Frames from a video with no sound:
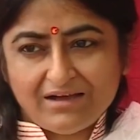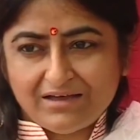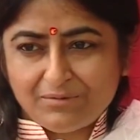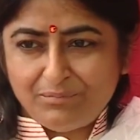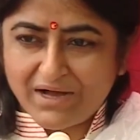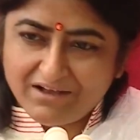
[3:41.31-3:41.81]

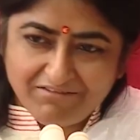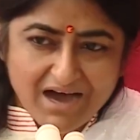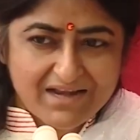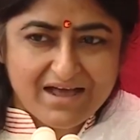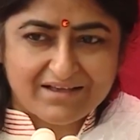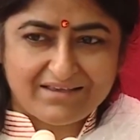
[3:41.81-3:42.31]
अगर
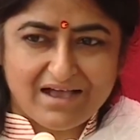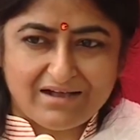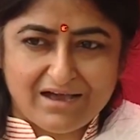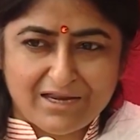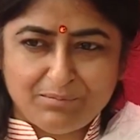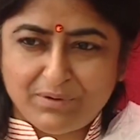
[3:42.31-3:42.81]
भगवान
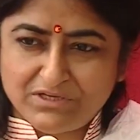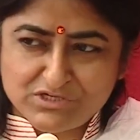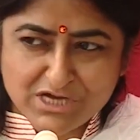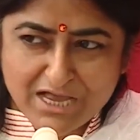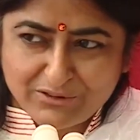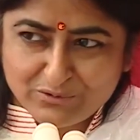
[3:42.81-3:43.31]
आज्ञाकारी बन
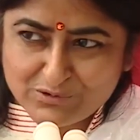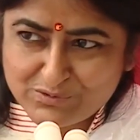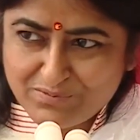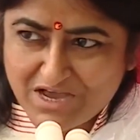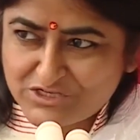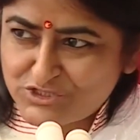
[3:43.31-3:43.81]
जाए तो
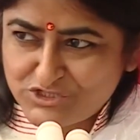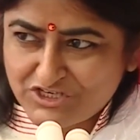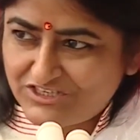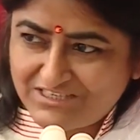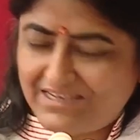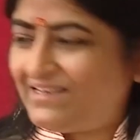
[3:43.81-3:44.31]
उसमें
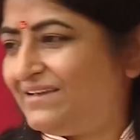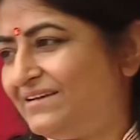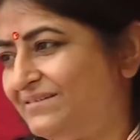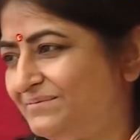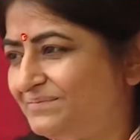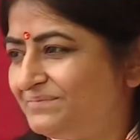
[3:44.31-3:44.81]
आश्चर्य नहीं
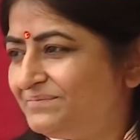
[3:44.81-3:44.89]
है